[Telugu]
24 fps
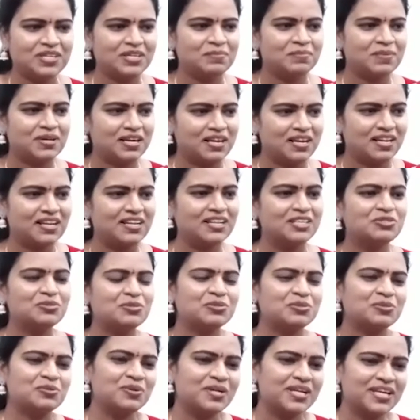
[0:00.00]
మరి అలానే
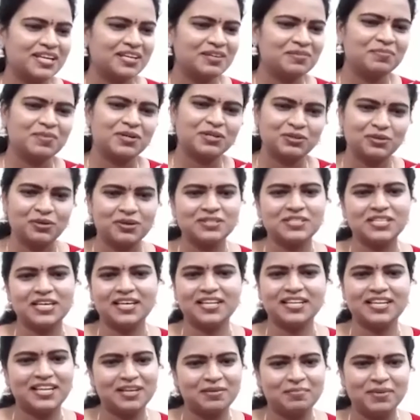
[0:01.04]
చూసుకుంటే మరి
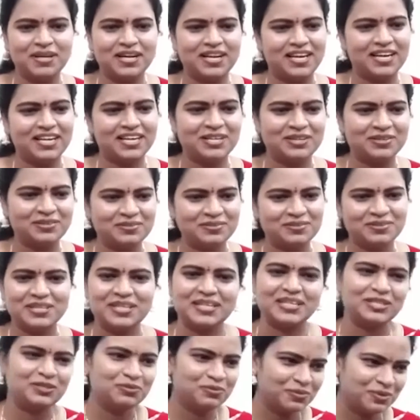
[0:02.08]
తొలిసారిగా ఎమ్మెల్యే అయ్యాను నేను
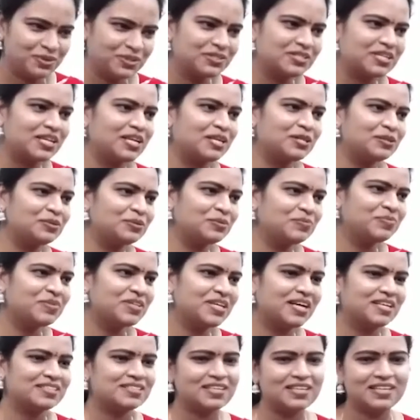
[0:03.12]
ఇది ఊహించలేదు
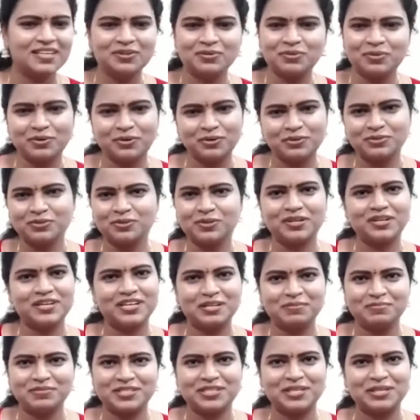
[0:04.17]
అసలు నేను ఒకరోజు కూడా
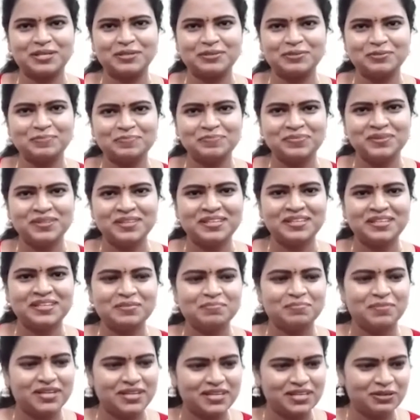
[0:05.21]
డ్రీమ్ చేయలేదు
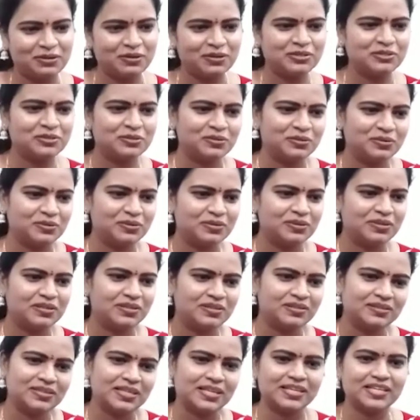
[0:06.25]
మరి ఈరోజు
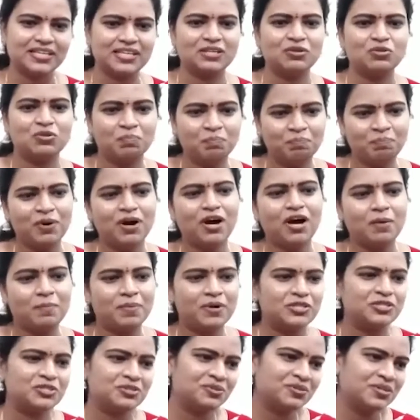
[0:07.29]
ఇంతటి గొప్ప
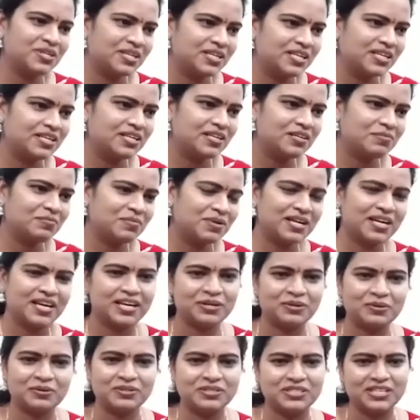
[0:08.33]
ఆపర్చునిటీని మా
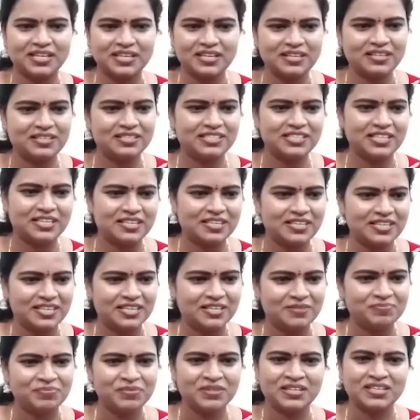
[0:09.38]
నాయకుడు జగన్ ఇచ్చాడంటే
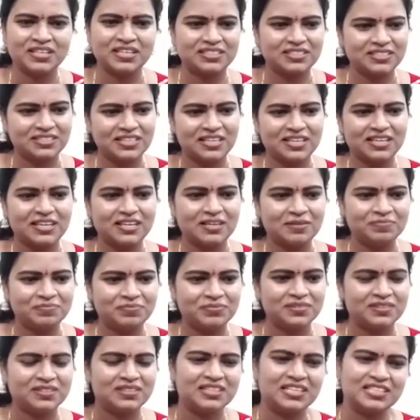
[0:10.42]
ఖచ్చితంగా
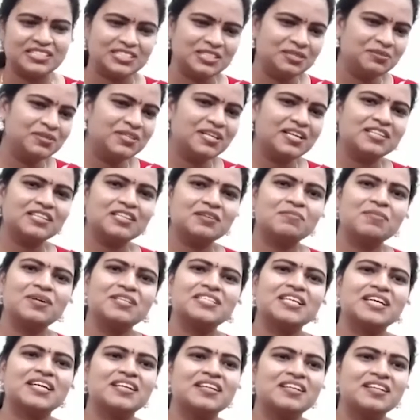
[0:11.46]
నా జీవితాంతం మా
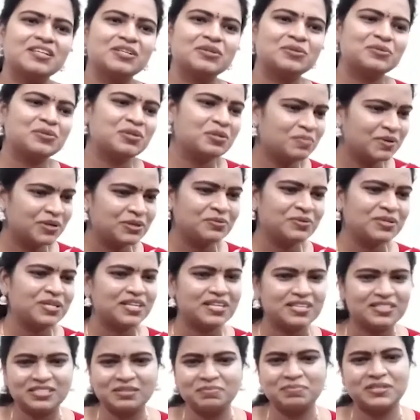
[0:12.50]
జగనన్నకు రుణపడి
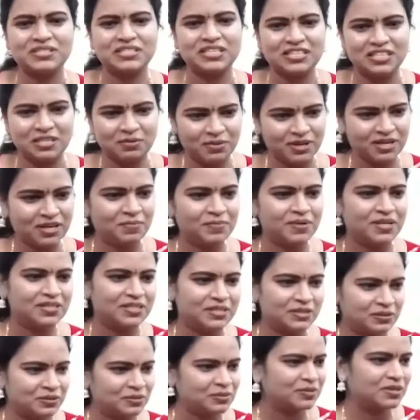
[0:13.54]
ఉంటానని చెప్పి సందర్భంగా మీ
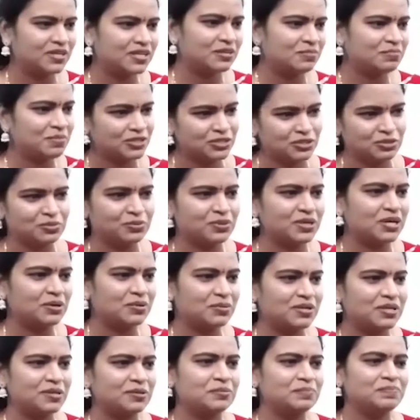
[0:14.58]
అందరితో కూడా పంచుకుంటా
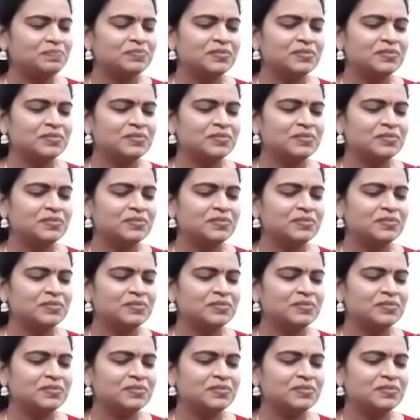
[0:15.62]
ఉన్నాను